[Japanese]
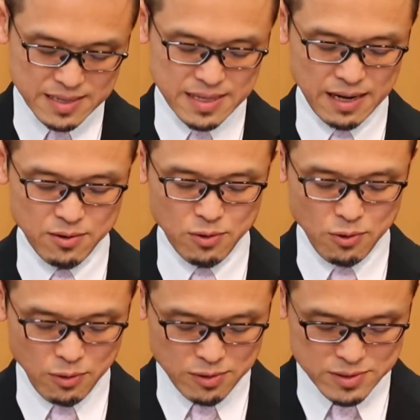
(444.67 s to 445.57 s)
た
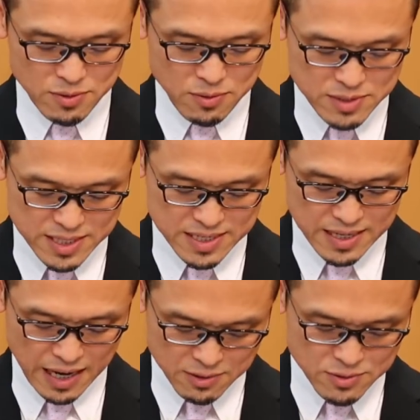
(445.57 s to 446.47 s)
心の底
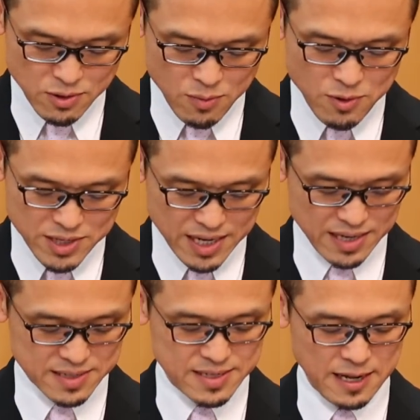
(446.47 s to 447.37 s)
にある思いが
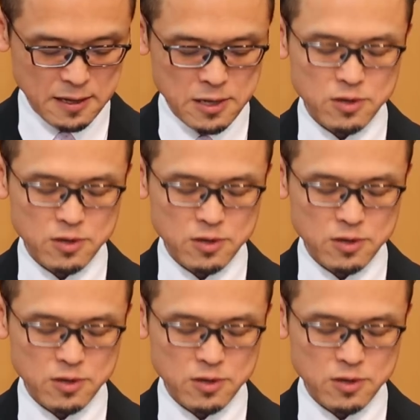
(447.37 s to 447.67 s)
ですね、